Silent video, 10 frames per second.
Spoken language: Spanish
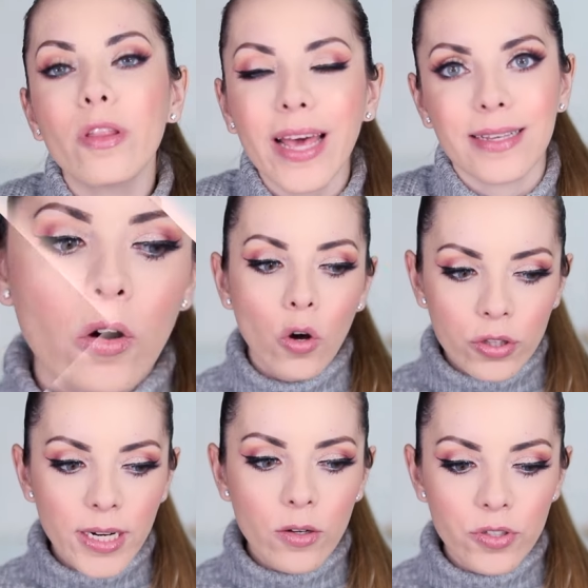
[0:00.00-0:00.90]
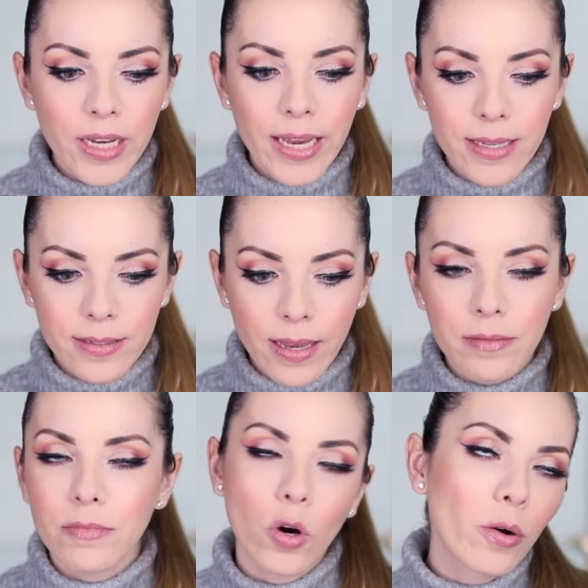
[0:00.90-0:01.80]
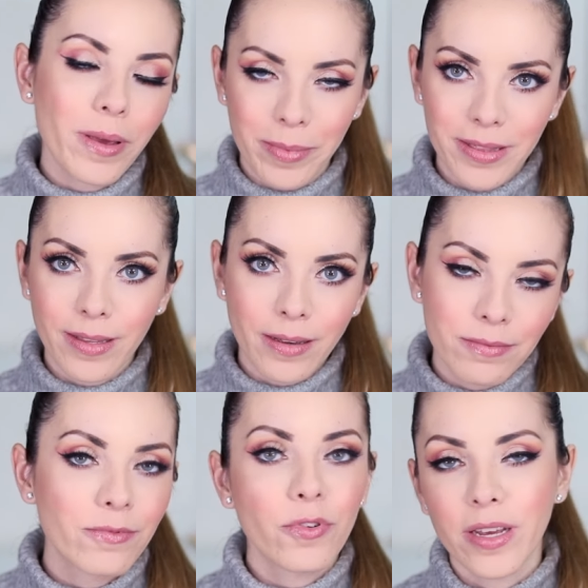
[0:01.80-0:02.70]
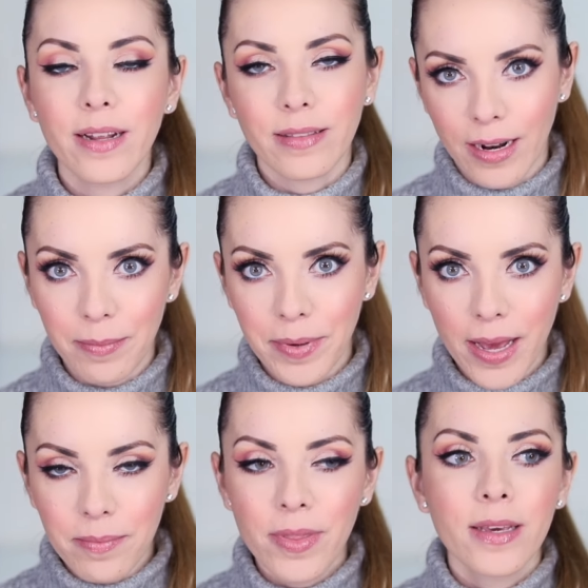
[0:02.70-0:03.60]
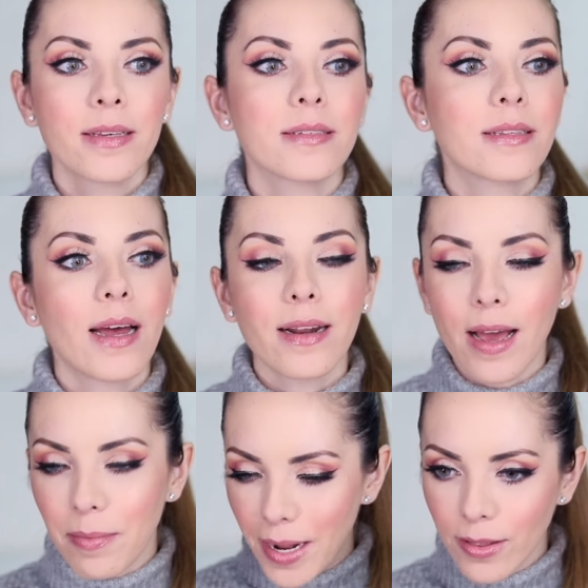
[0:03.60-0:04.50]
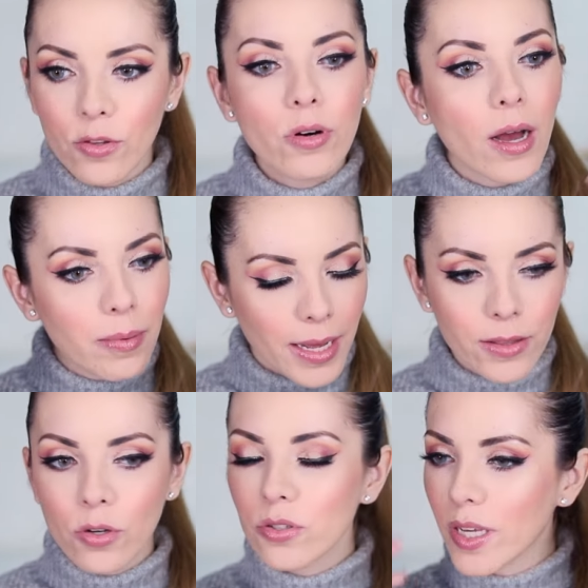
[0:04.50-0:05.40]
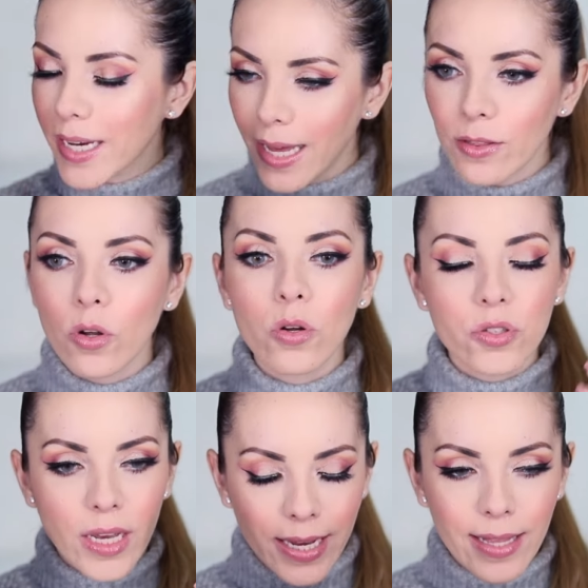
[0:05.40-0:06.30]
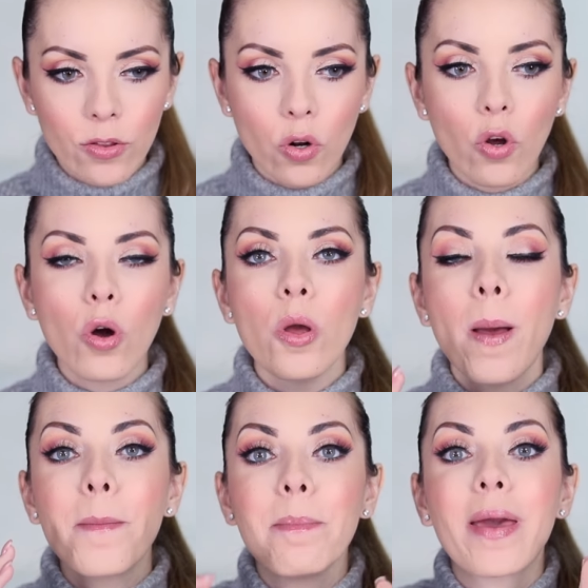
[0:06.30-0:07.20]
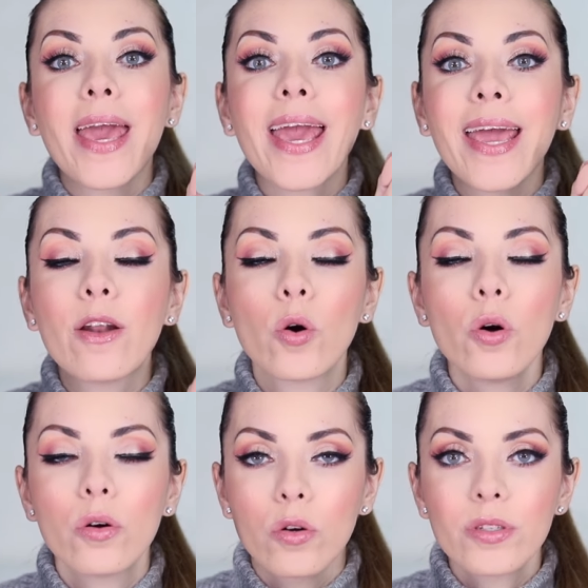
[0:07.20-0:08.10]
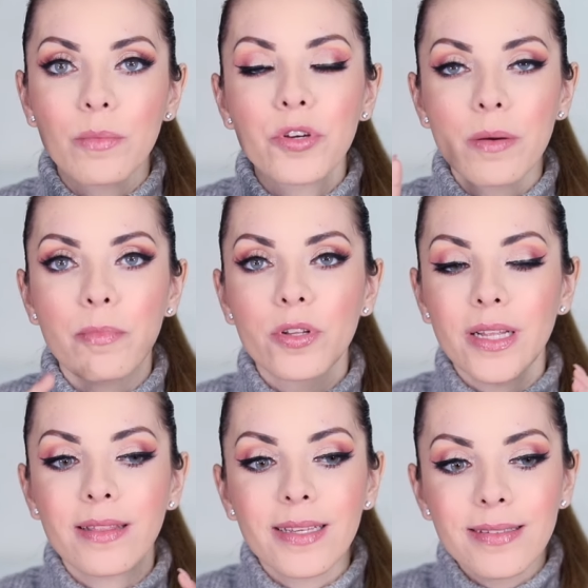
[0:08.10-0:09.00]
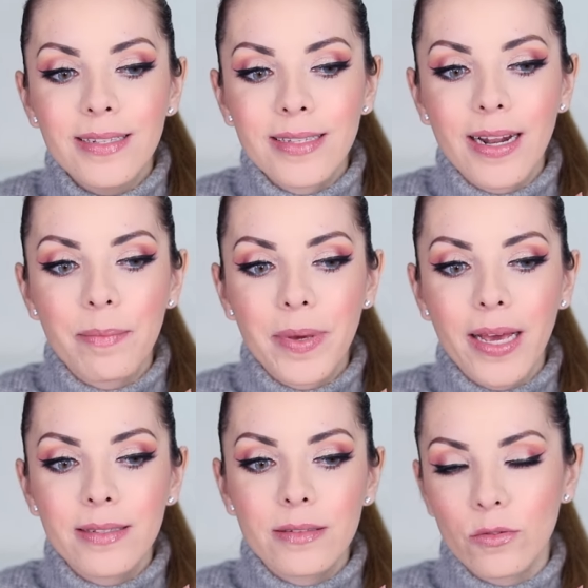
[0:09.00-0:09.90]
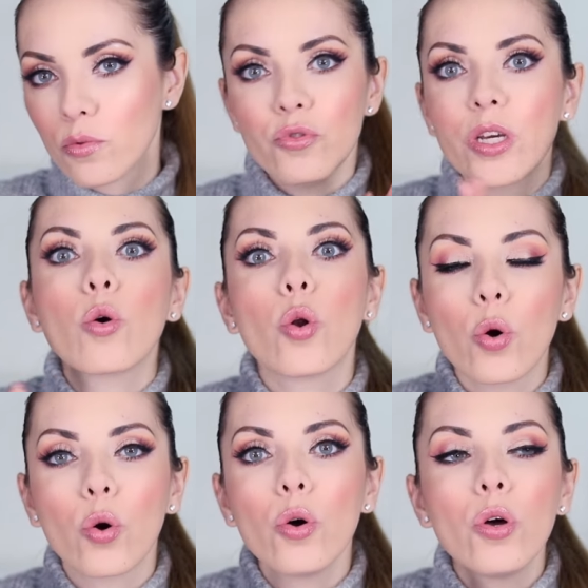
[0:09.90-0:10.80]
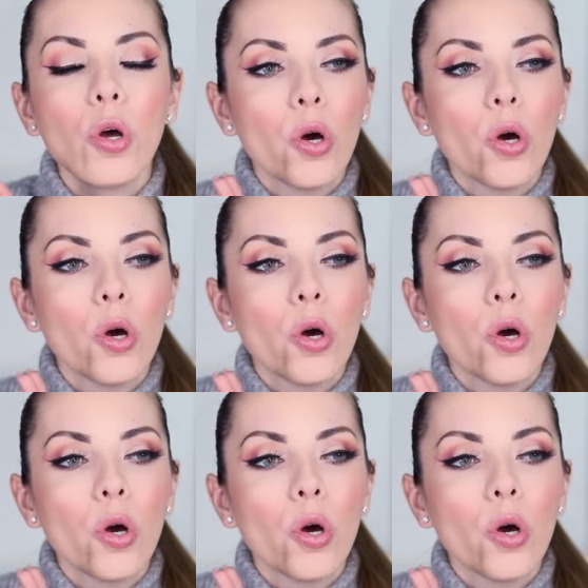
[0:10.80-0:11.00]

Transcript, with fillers: todas. Otra cosa que hice, obviamente, fue ir a terapia, estar hablando, hablando, sacándolo, sacándolo, pero cosa muy importante, estas terapias con un psicólogo,